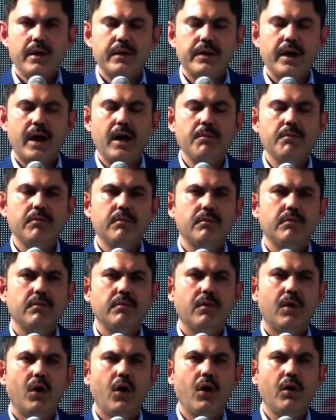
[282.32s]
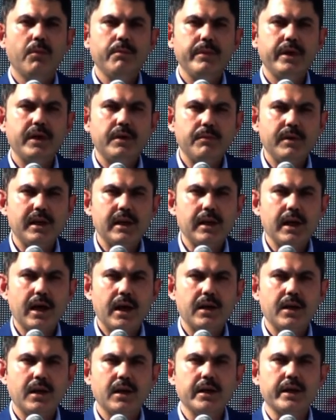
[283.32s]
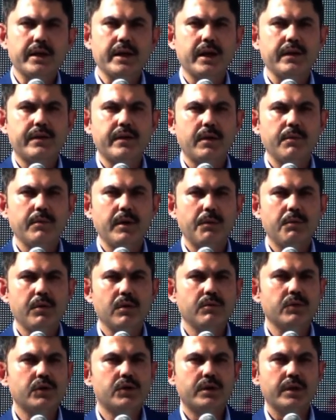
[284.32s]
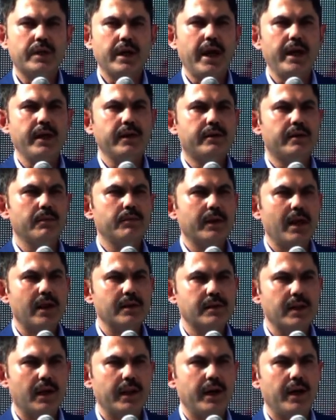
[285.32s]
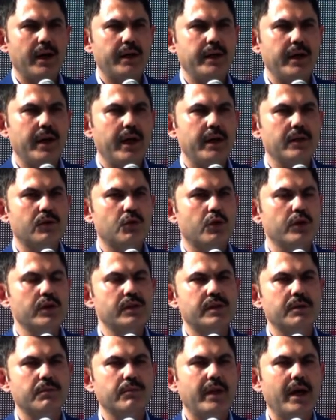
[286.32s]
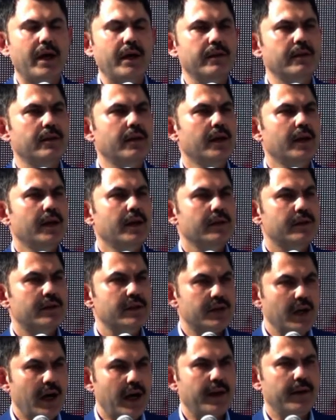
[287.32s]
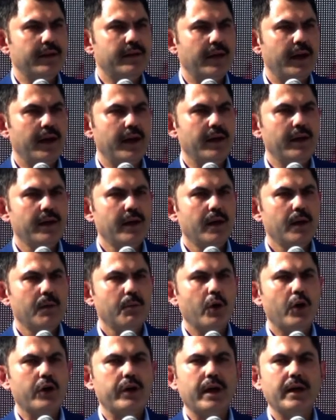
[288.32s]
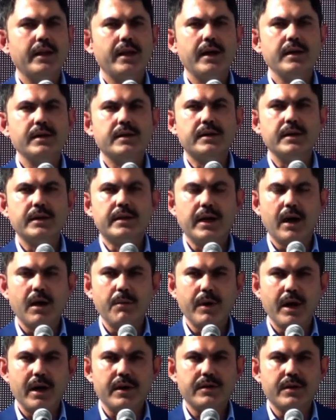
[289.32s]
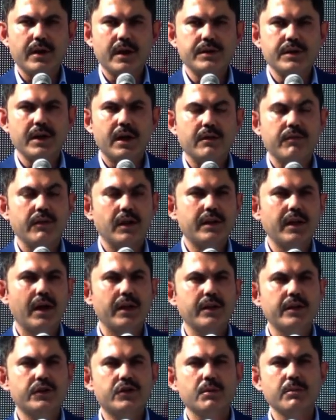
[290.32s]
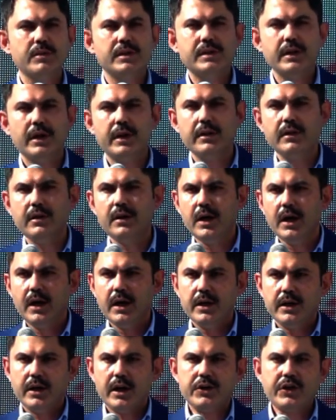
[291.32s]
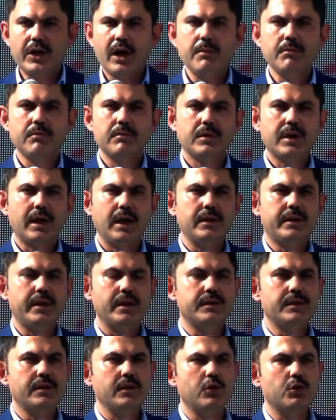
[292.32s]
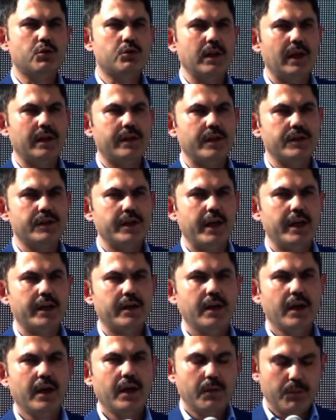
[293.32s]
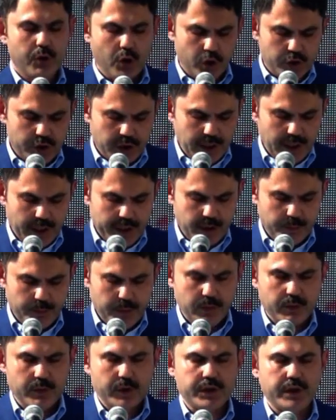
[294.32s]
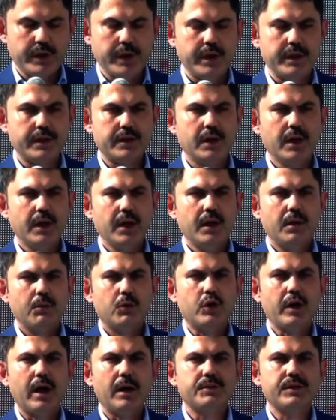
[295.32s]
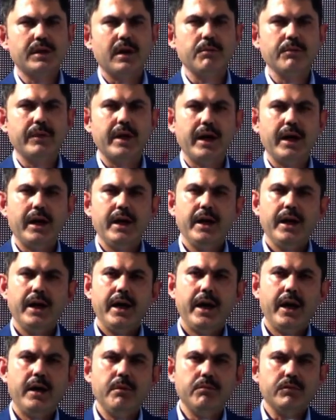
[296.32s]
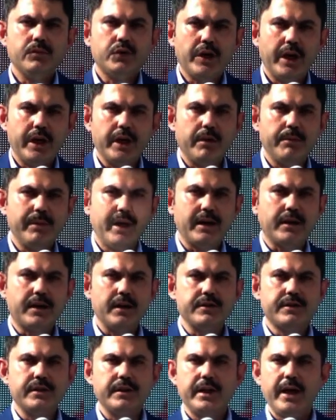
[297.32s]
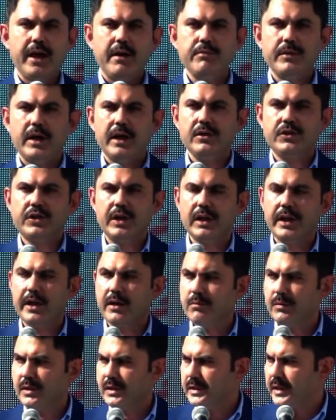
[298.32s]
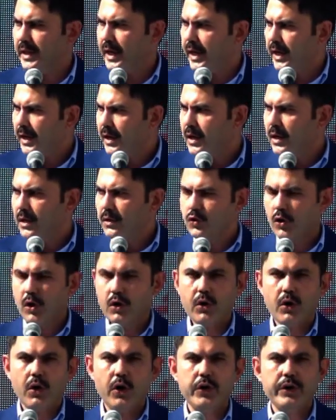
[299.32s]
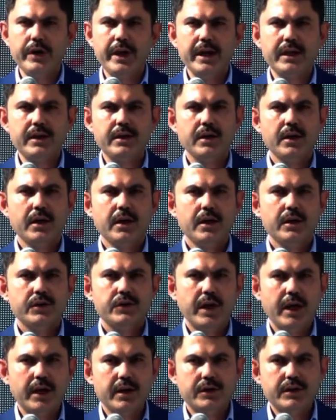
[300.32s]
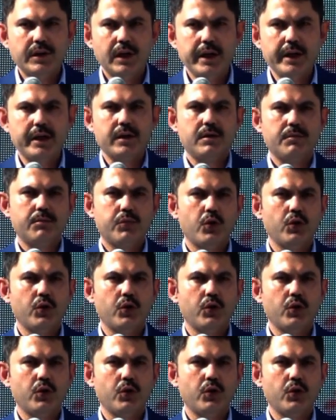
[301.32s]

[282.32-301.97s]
tam 11 milyar liralık yatırım yapılmıştır. Eğitimden sanayiye, turizmden ticarete, bölgede istihdamı artıracak, vatandaşımızın yaşam kalitesini yükseltecek projeler yapılmıştır. Bu kapsamda hem şehir merkezinde hem de ilçelerimizde çok örnek şehircilik